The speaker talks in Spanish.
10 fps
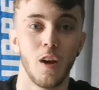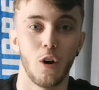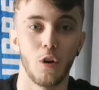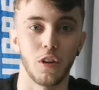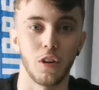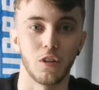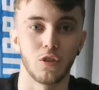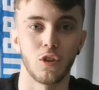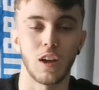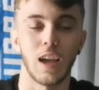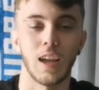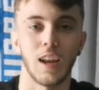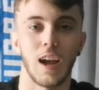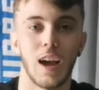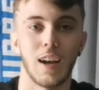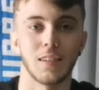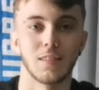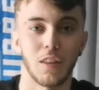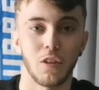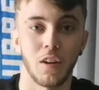Hoy toca ir al
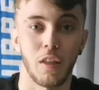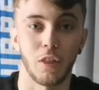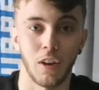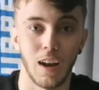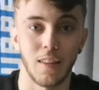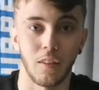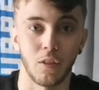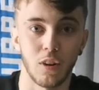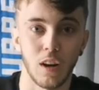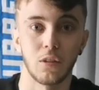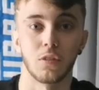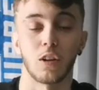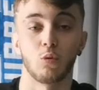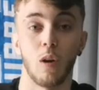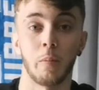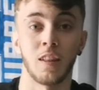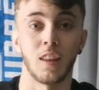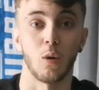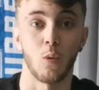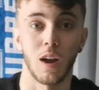Estadio Nacional de Andorra, donde
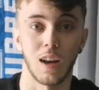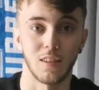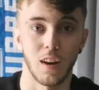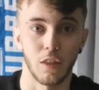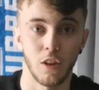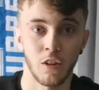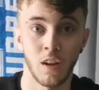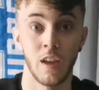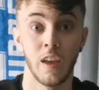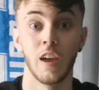actualmente juega la selección.